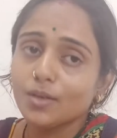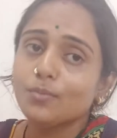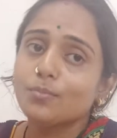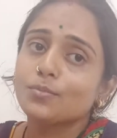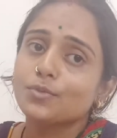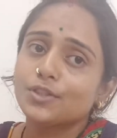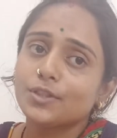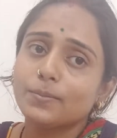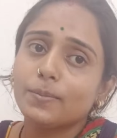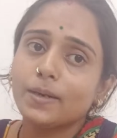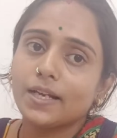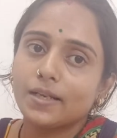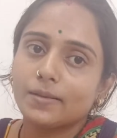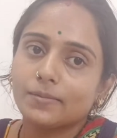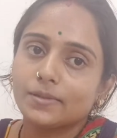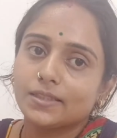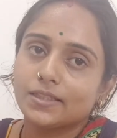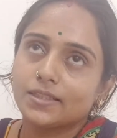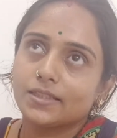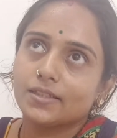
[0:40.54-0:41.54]
मुझे बारह
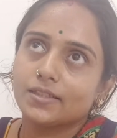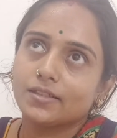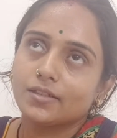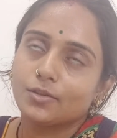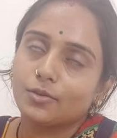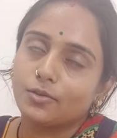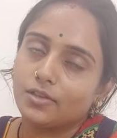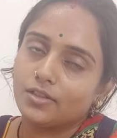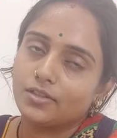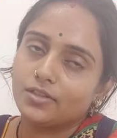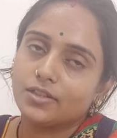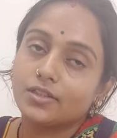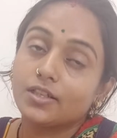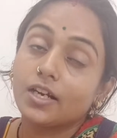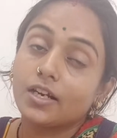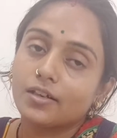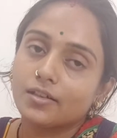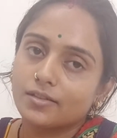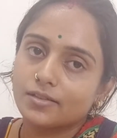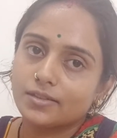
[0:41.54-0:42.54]
बजे थोड़ी सी
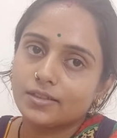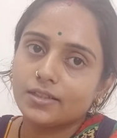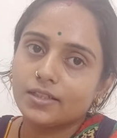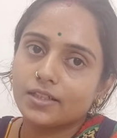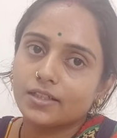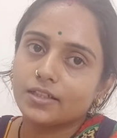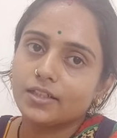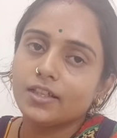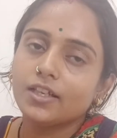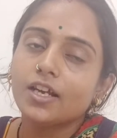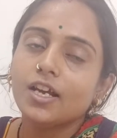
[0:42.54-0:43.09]
ठंड सी लगी